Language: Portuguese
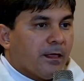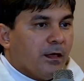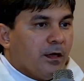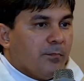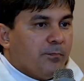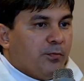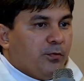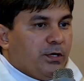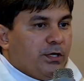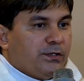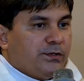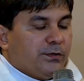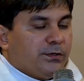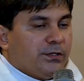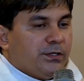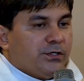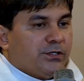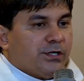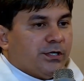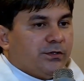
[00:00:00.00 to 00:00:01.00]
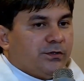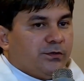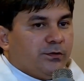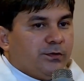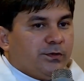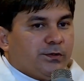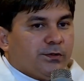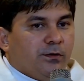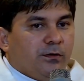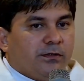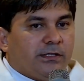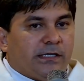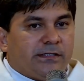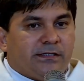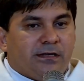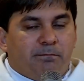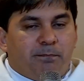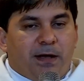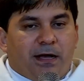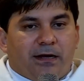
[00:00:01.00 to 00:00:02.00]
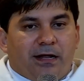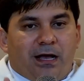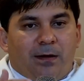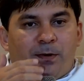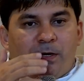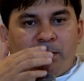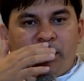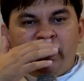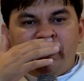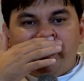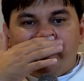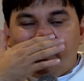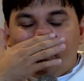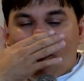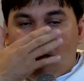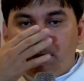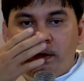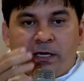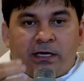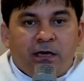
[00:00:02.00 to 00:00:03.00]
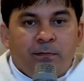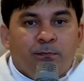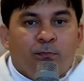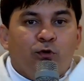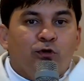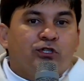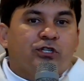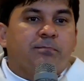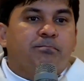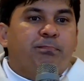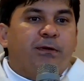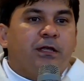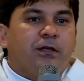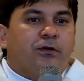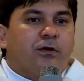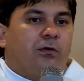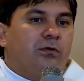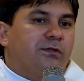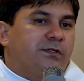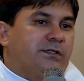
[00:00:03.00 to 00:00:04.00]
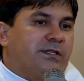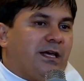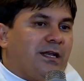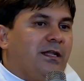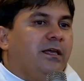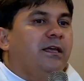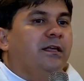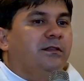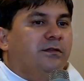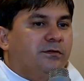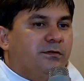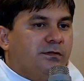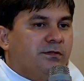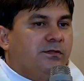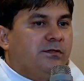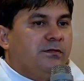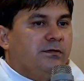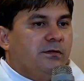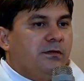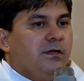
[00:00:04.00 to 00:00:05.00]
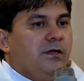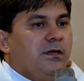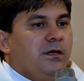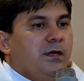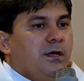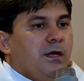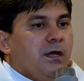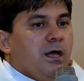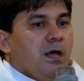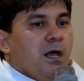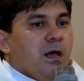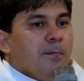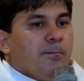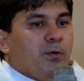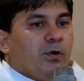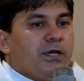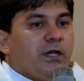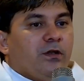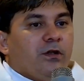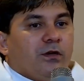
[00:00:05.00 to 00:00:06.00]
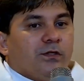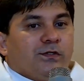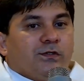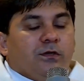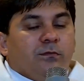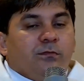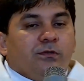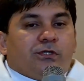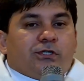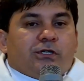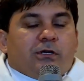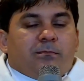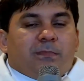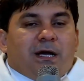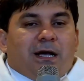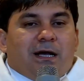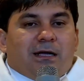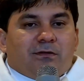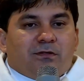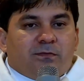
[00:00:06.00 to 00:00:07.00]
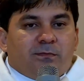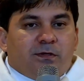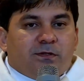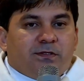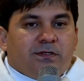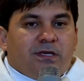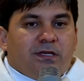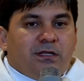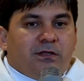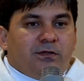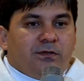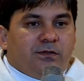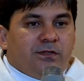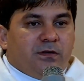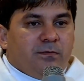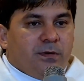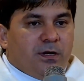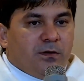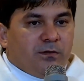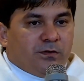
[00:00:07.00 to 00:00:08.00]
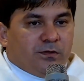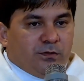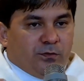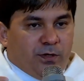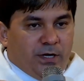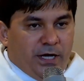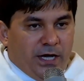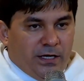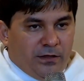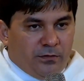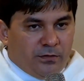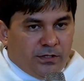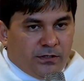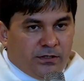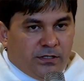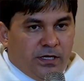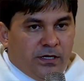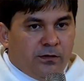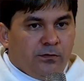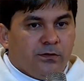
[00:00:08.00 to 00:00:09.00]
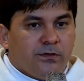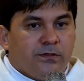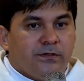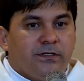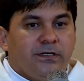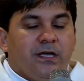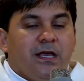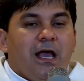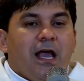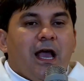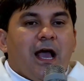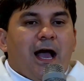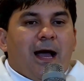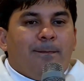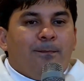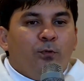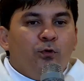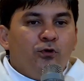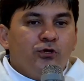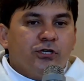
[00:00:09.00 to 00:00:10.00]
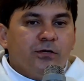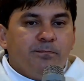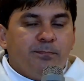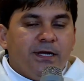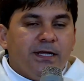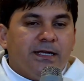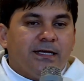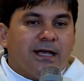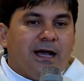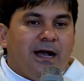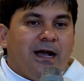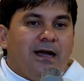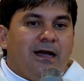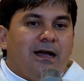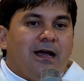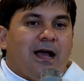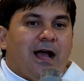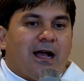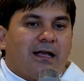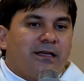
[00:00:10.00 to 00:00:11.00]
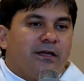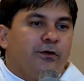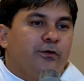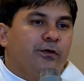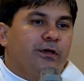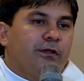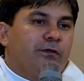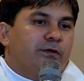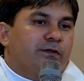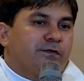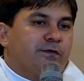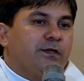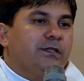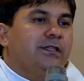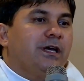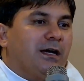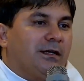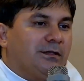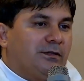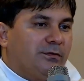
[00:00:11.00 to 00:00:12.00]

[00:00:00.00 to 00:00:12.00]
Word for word: Por isso que Jesus conta essa parábola desse homem que multiplicou os talentos. Porque nós somos chamados, meus queridos irmãos, no reino de Deus, a multiplicar aquilo que nos foi dado.